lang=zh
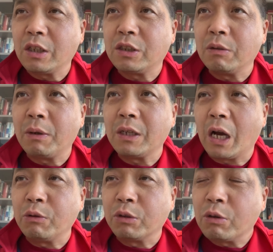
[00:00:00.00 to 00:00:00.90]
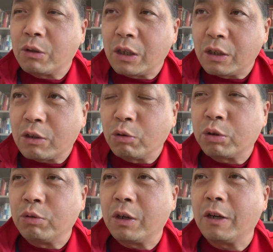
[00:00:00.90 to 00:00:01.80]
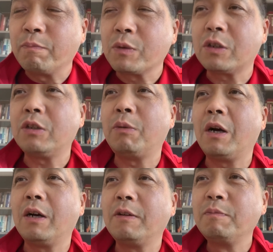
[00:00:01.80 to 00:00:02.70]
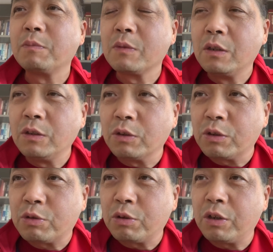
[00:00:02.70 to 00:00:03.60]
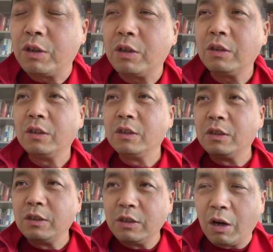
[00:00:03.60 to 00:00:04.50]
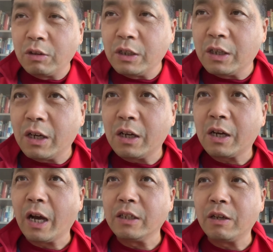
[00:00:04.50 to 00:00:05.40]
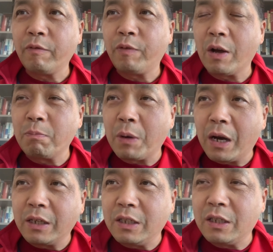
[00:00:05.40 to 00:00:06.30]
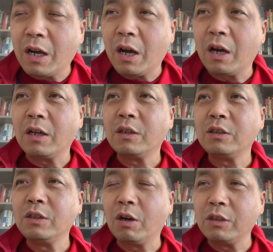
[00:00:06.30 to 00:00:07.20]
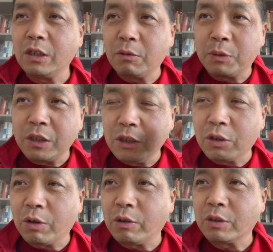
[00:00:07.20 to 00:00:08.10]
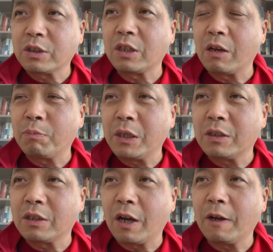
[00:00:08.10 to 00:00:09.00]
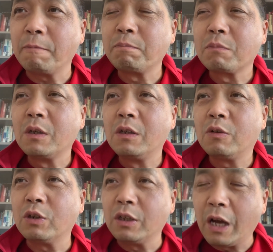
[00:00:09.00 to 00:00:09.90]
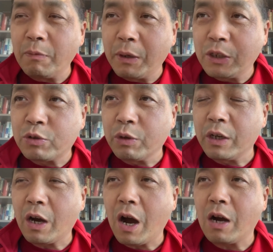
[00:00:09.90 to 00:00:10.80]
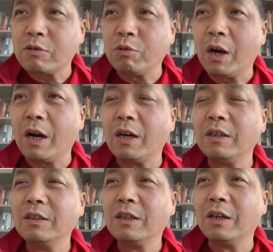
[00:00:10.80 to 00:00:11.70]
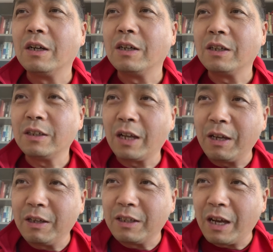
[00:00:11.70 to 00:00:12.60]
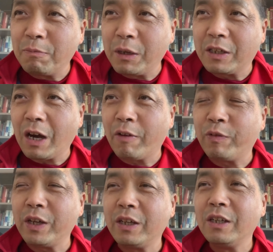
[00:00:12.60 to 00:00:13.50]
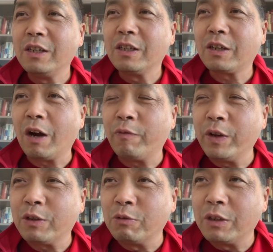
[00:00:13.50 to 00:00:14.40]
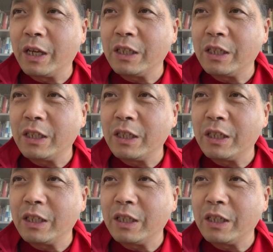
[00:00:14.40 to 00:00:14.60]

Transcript: 的西班牙语都跟人沟通啊，是吧？有的时候要一个海鲜饭吧，哎呀，要一个啤酒萨拉贝萨，或者来杯水阿瓜啊，来来杯咖啡，咖啡，con